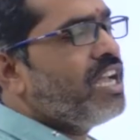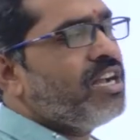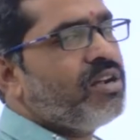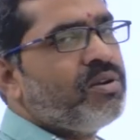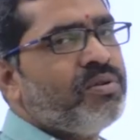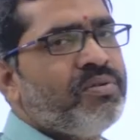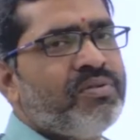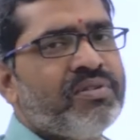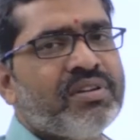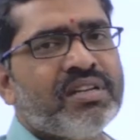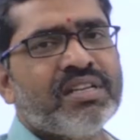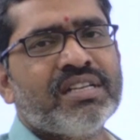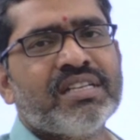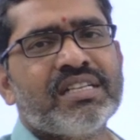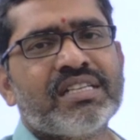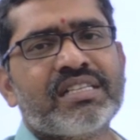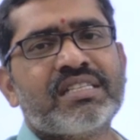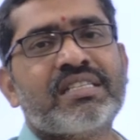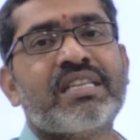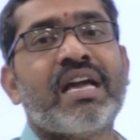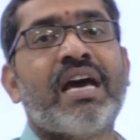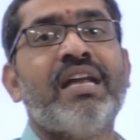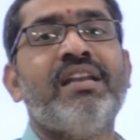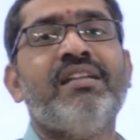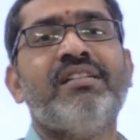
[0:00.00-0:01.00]
నాయకుడు
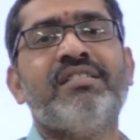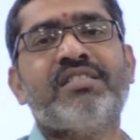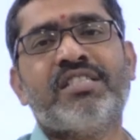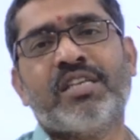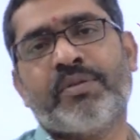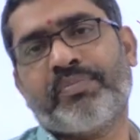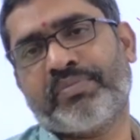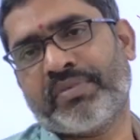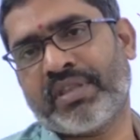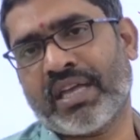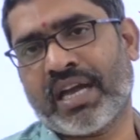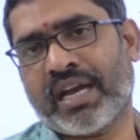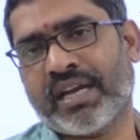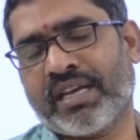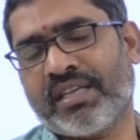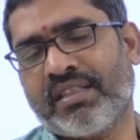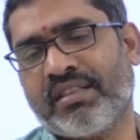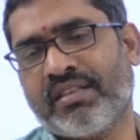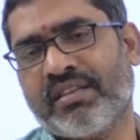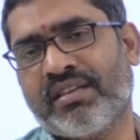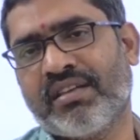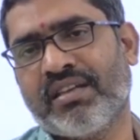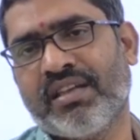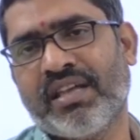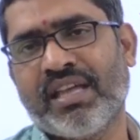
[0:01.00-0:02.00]
స్టాలిన్ చెప్తే
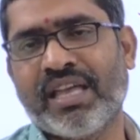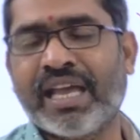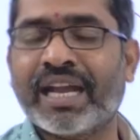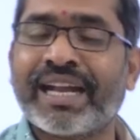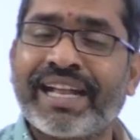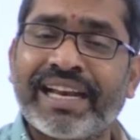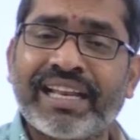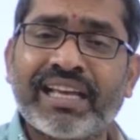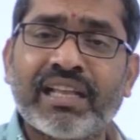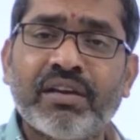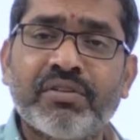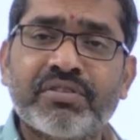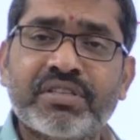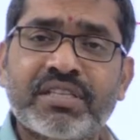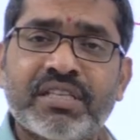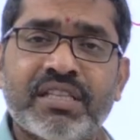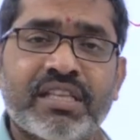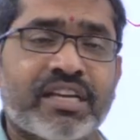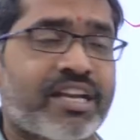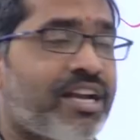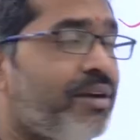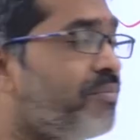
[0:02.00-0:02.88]
ఆగింది ఎక్కడికి వచ్చింది